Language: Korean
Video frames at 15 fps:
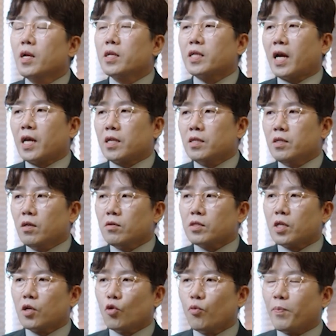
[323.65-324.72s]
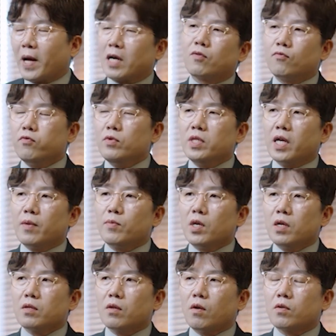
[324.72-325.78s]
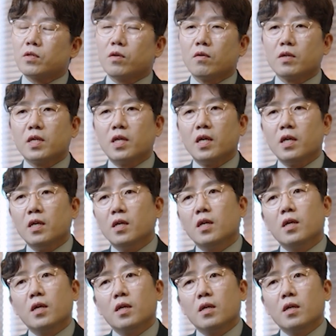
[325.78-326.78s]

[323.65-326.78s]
다른 형태로 바꾼다면 어떻게